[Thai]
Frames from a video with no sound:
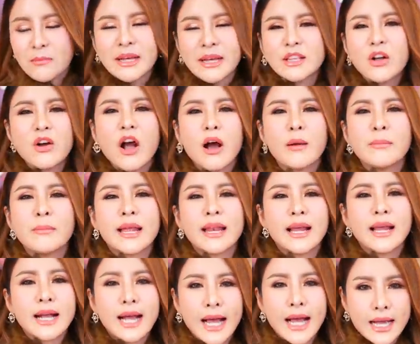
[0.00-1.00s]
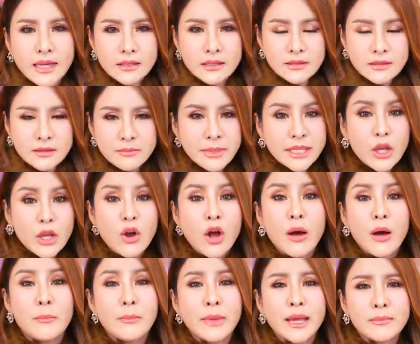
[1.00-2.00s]
ไม่ต้องคอมเมนต์แล้วค่ะไม่ต้อง
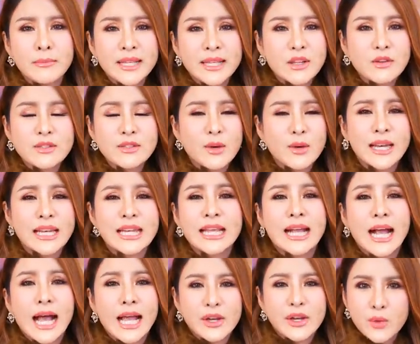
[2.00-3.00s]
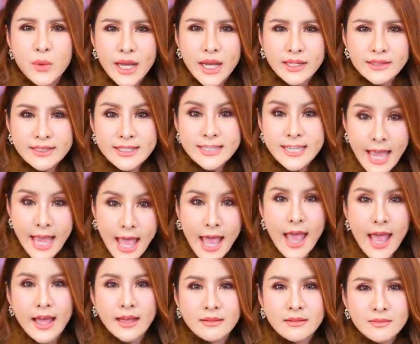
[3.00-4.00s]
คอมเมนต์ไม่ต้องสวัสดีใครด้วยแช
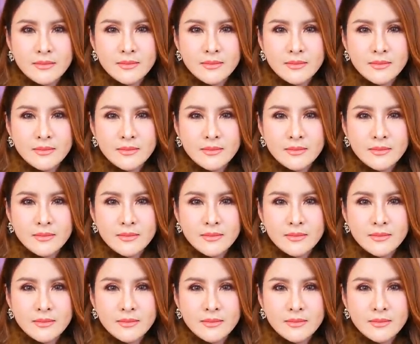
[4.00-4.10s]
ร์